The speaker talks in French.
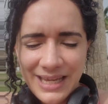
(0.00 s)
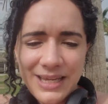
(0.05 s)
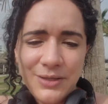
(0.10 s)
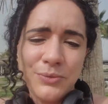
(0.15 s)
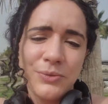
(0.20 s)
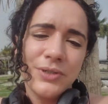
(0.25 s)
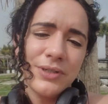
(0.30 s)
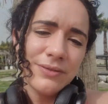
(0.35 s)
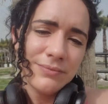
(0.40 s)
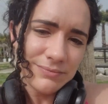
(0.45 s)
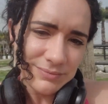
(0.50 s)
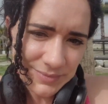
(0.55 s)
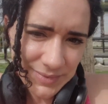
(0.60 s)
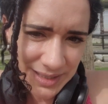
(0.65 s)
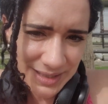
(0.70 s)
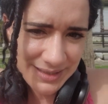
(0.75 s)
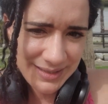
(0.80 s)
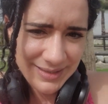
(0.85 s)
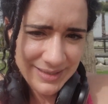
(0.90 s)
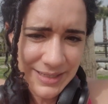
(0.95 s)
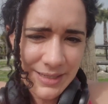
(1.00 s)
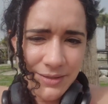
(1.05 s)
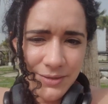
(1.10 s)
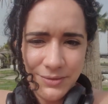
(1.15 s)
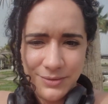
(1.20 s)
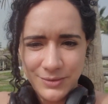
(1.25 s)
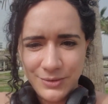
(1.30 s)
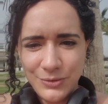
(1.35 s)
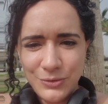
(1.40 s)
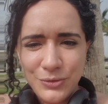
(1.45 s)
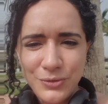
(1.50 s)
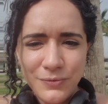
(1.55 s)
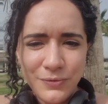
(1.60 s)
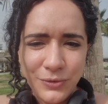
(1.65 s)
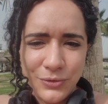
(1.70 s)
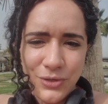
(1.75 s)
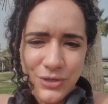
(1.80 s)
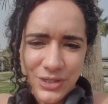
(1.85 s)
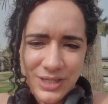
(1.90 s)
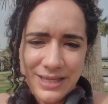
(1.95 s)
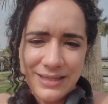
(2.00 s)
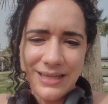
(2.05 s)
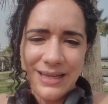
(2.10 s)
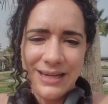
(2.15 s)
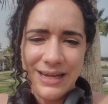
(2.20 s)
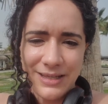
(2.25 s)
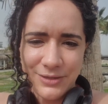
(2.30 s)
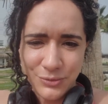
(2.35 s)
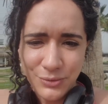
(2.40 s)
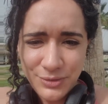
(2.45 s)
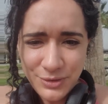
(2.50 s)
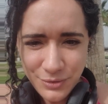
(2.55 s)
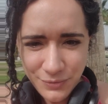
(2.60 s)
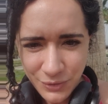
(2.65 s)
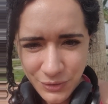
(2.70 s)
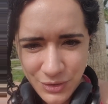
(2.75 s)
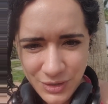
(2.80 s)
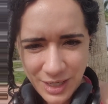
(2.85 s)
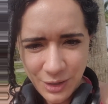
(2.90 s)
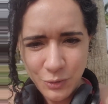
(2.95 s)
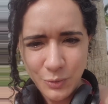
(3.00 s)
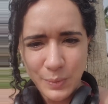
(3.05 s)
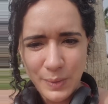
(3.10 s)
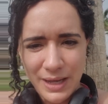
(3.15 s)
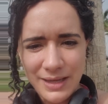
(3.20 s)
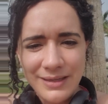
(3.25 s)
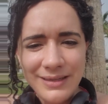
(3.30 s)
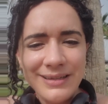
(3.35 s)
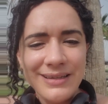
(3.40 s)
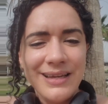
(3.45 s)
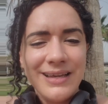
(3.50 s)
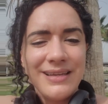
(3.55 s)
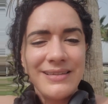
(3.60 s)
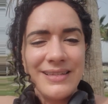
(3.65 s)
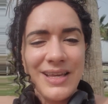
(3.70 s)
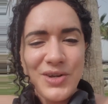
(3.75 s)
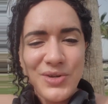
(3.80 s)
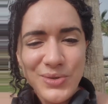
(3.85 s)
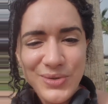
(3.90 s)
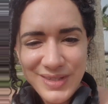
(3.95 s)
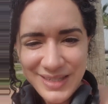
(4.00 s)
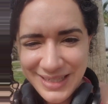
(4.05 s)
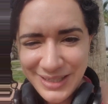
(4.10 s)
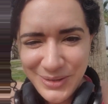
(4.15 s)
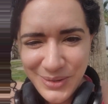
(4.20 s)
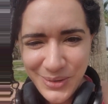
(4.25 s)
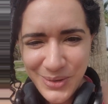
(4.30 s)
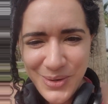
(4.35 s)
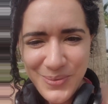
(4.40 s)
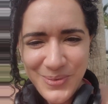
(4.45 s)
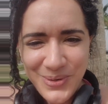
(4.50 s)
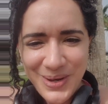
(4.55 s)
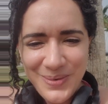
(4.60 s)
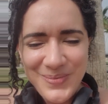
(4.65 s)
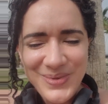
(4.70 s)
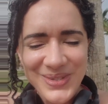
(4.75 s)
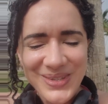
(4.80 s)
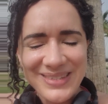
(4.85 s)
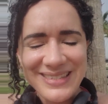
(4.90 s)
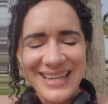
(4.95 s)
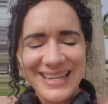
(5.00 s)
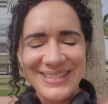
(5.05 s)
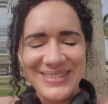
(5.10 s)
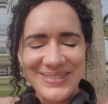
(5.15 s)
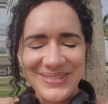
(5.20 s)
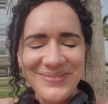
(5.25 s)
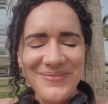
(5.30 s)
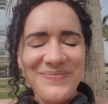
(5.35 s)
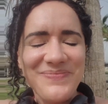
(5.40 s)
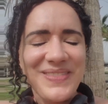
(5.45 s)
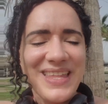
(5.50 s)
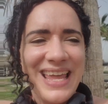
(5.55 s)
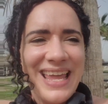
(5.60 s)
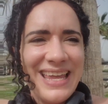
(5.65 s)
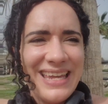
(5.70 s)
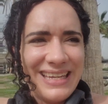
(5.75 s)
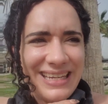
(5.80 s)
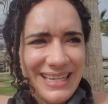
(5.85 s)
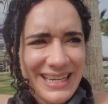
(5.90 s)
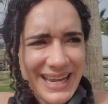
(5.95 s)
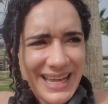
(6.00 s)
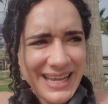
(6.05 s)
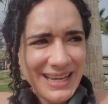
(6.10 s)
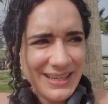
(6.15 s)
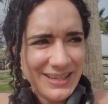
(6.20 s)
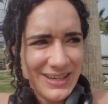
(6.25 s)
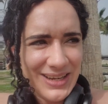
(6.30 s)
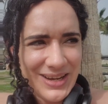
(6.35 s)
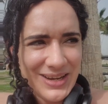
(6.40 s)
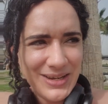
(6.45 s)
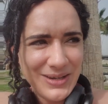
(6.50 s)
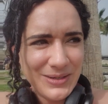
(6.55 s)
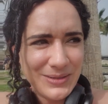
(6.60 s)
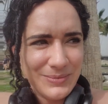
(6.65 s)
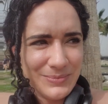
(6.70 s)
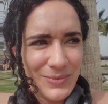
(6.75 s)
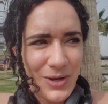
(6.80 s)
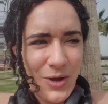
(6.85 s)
Et donc, si tu veux que je t'aide là-dessus, si tu veux que je t'accompagne, sache aussi que le programme Puissance Action, il est euh,